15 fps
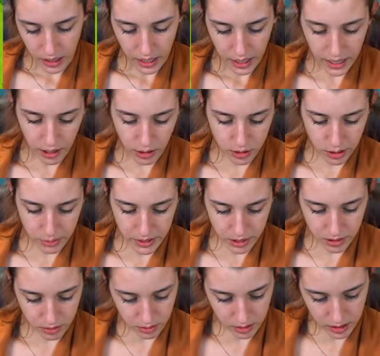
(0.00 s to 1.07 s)
Ah, ho già
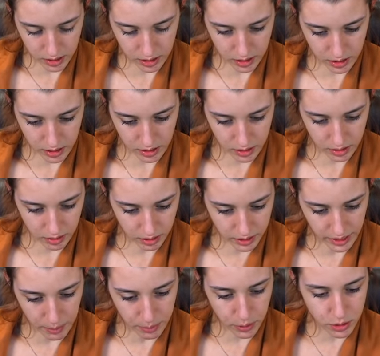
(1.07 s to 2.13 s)
messo nel...
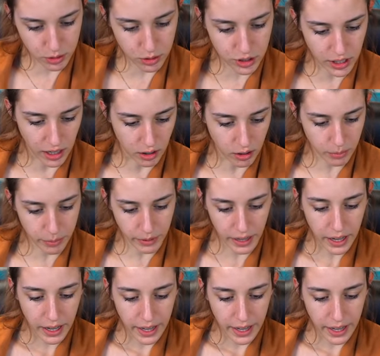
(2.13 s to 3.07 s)
ok, posso già comprare...